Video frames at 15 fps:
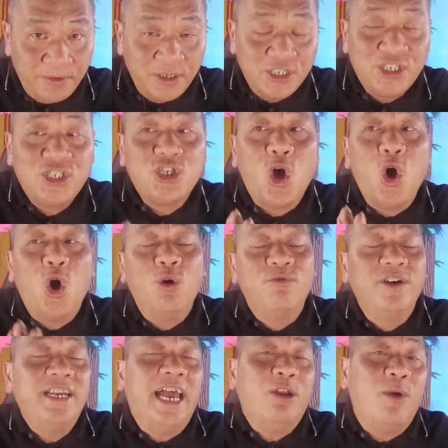so
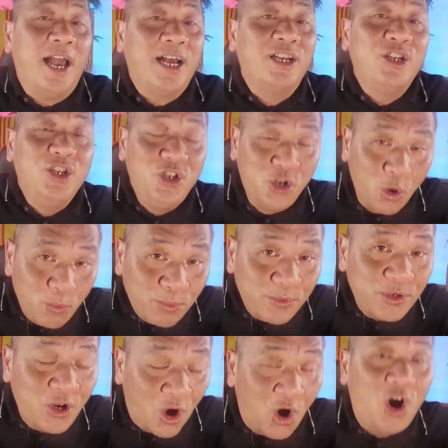với Đài Loan lúc
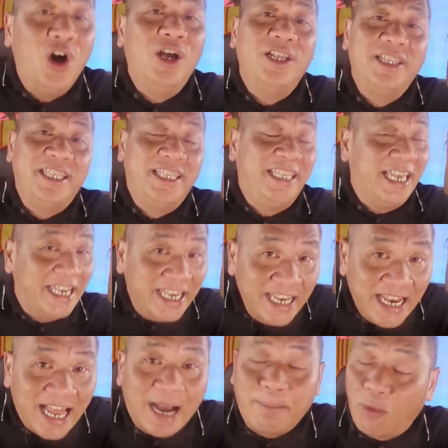đó chỉ
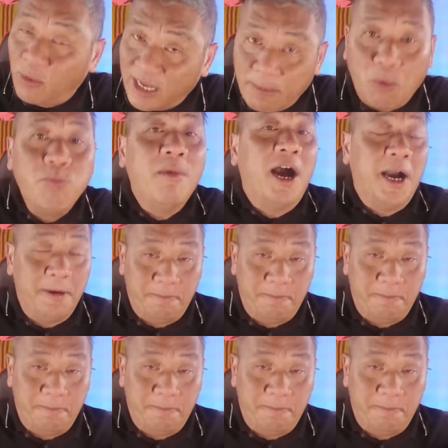là một cái bóng mờ.